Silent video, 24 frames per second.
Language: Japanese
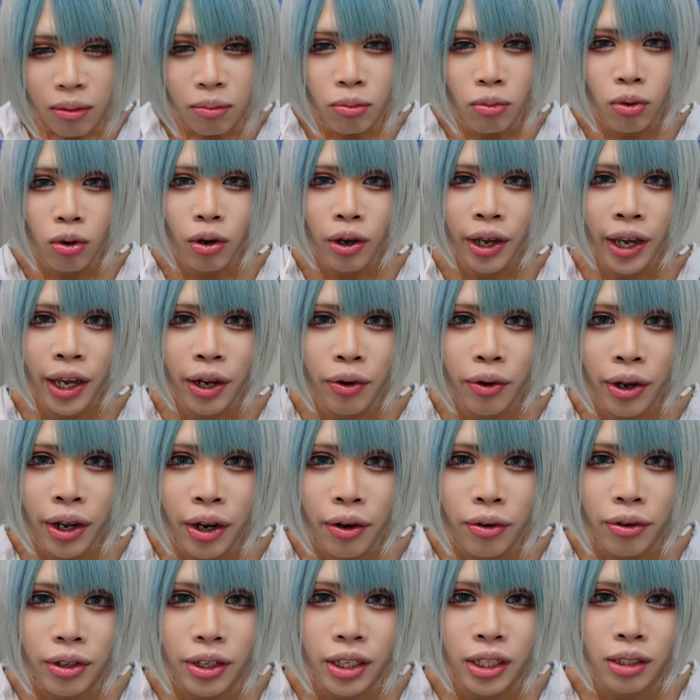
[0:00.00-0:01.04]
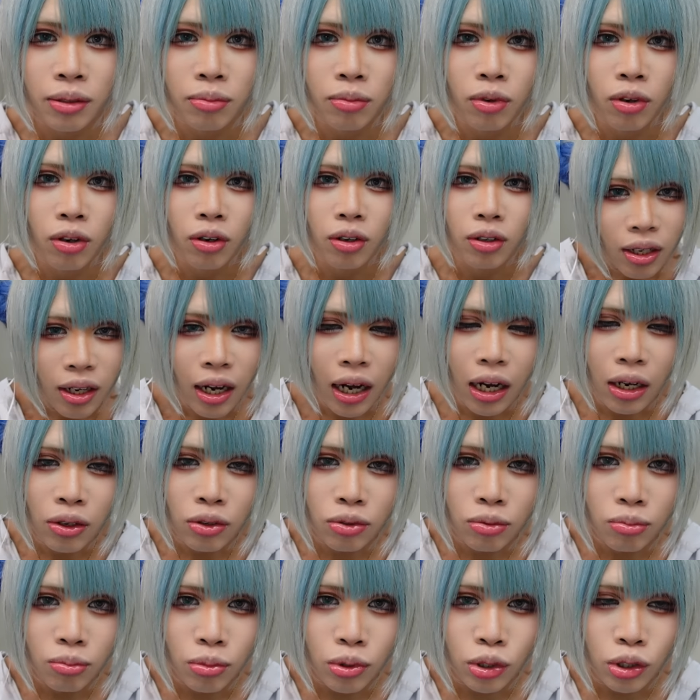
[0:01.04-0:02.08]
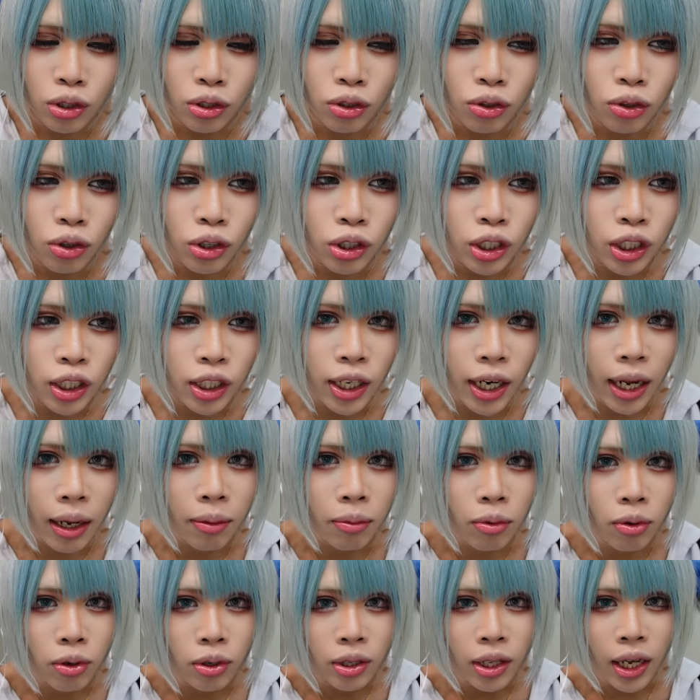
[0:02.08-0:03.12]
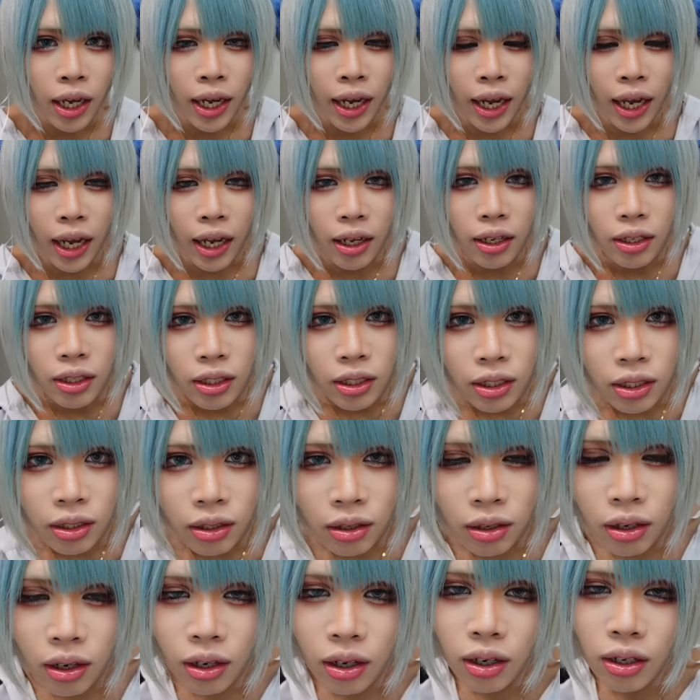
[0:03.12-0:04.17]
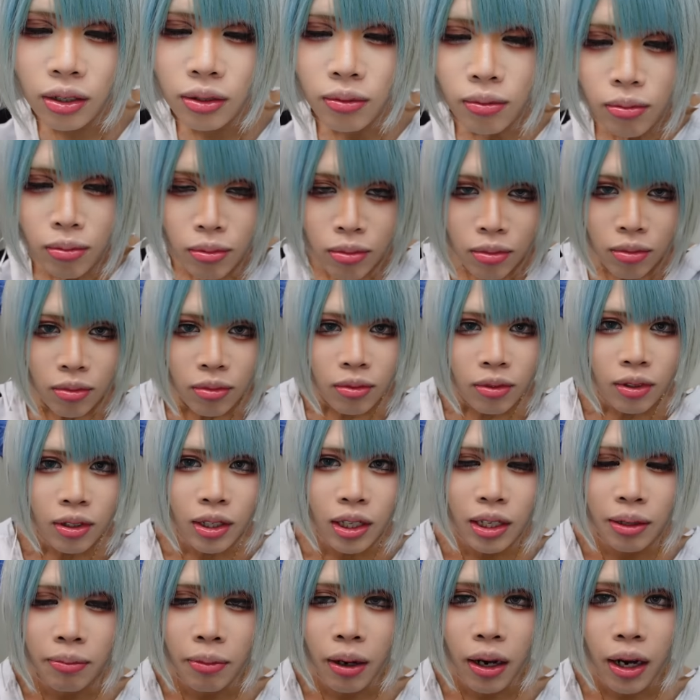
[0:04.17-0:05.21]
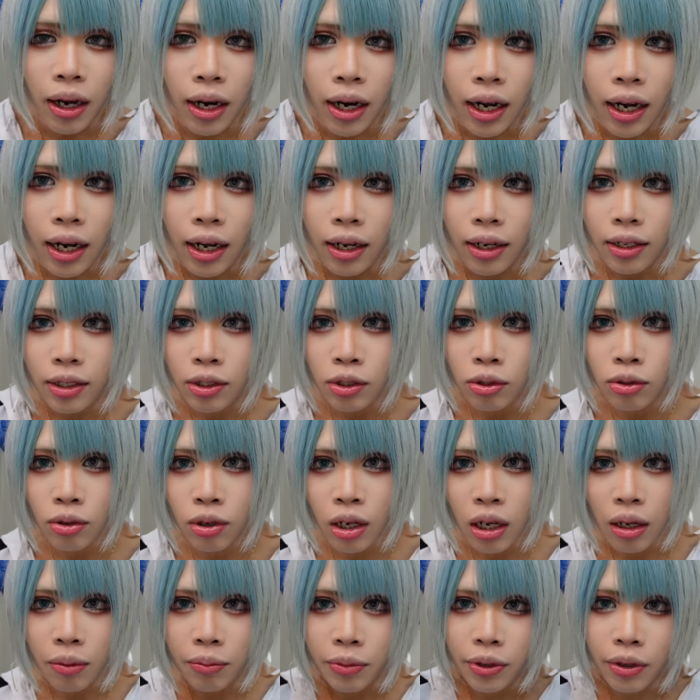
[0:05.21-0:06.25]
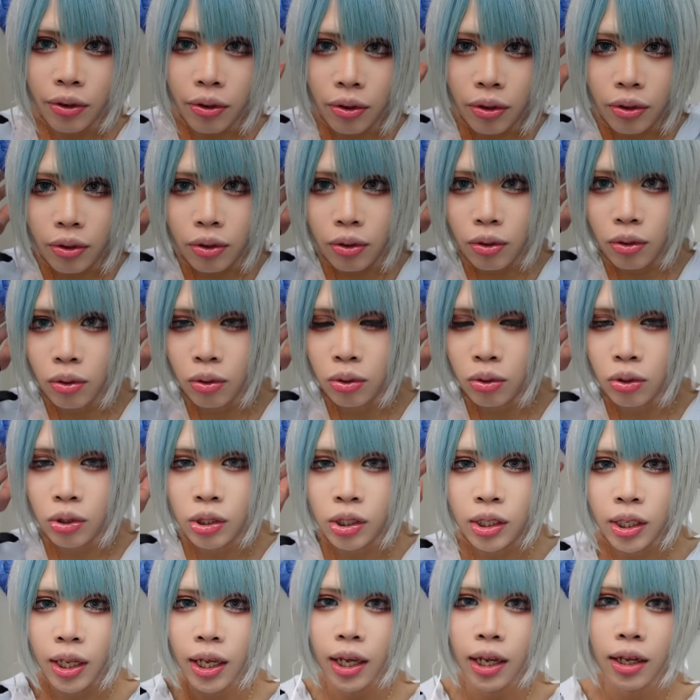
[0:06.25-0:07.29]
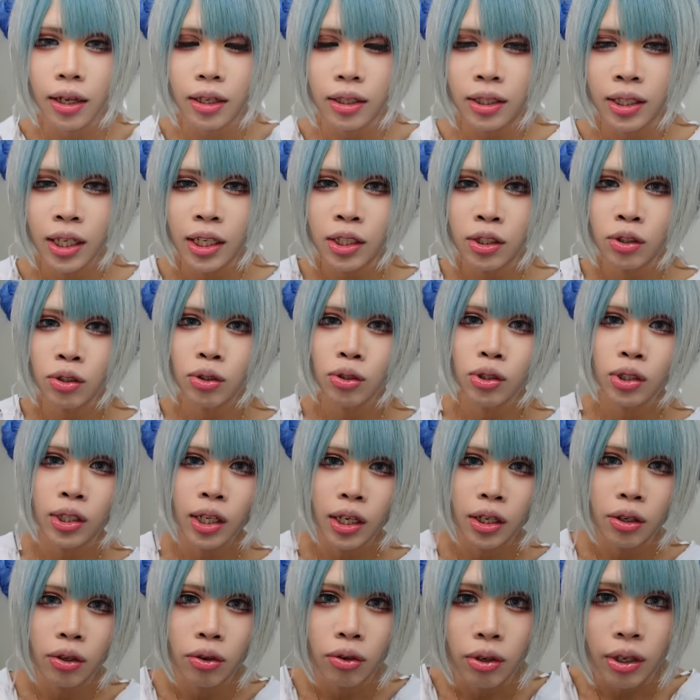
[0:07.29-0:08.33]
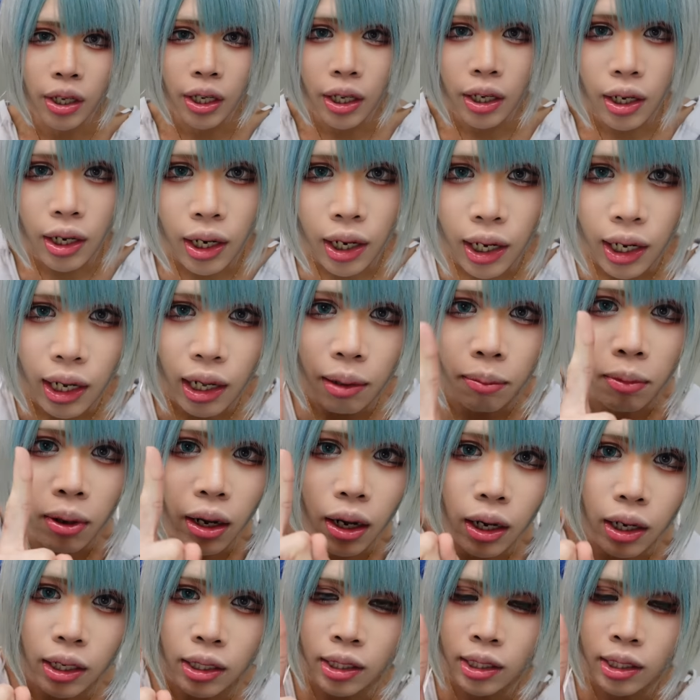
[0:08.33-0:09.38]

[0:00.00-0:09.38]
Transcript: イもうヘロヘロですもう花粉もすごいしねもう大変うん今からちょっと髪を落として撤収作業に入りま